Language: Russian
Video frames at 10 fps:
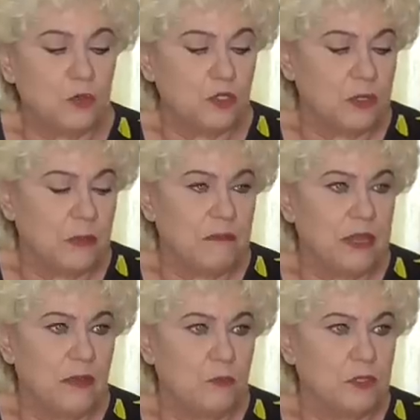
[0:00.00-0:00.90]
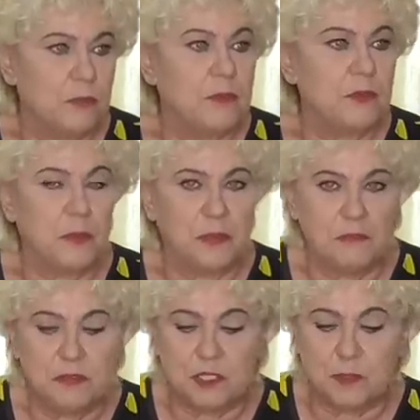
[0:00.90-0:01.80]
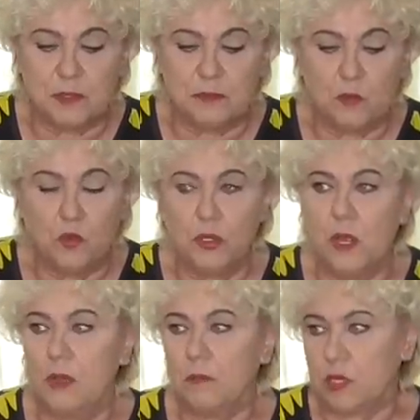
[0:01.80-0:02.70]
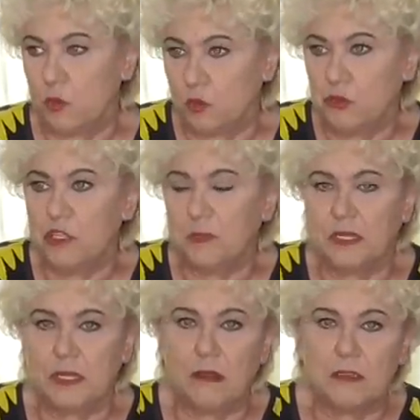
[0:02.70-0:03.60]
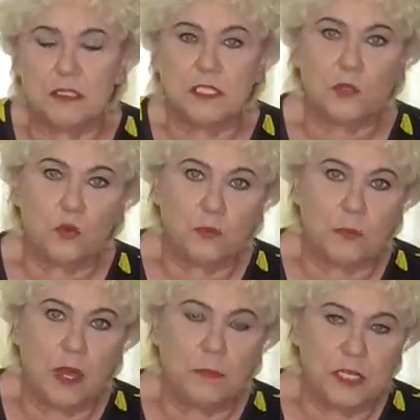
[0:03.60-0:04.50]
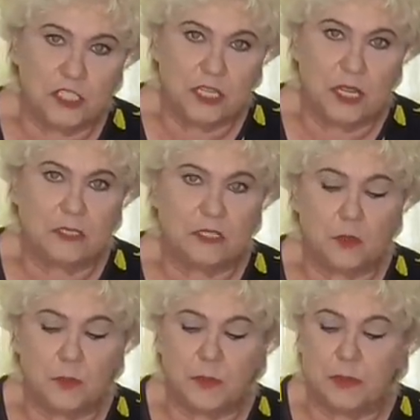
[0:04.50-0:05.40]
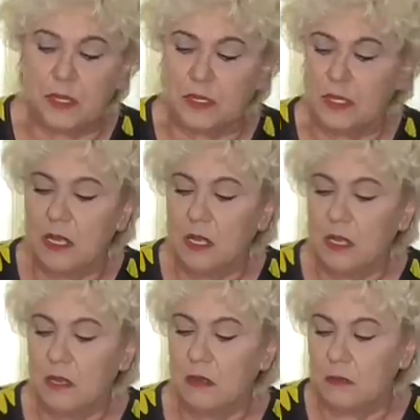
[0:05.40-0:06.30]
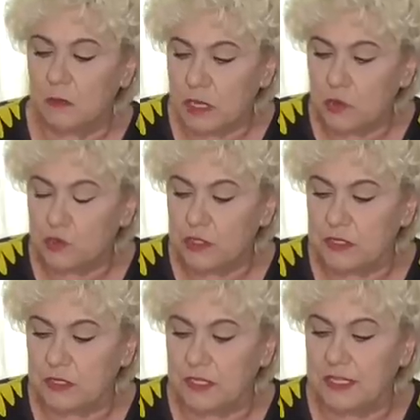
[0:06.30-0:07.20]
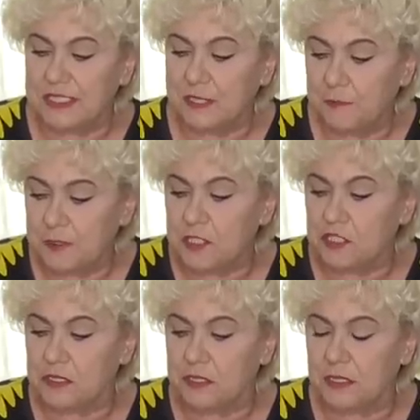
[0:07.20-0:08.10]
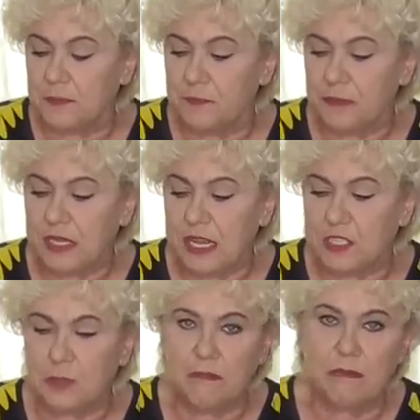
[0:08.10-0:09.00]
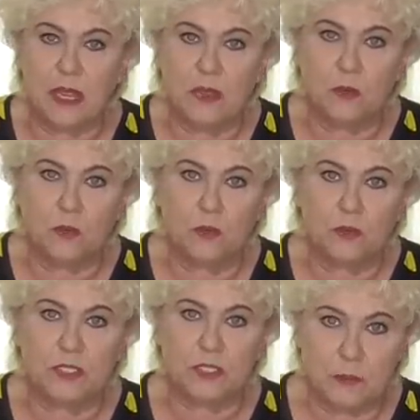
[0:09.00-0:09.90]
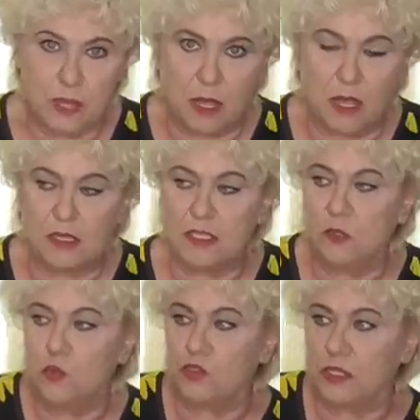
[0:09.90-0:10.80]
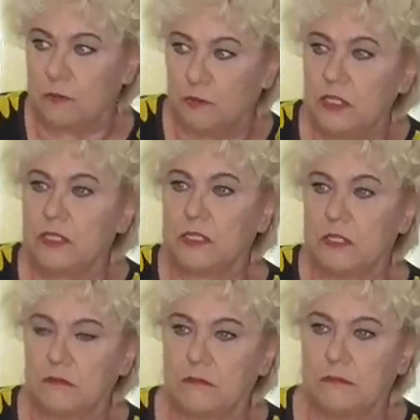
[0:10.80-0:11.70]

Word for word: тоже добавляю, вот, например, появился привикур, мне он очень понравился. Если он облегчает этот препарат мою жизнь, если физически я избавляю себя от ненужных вот этих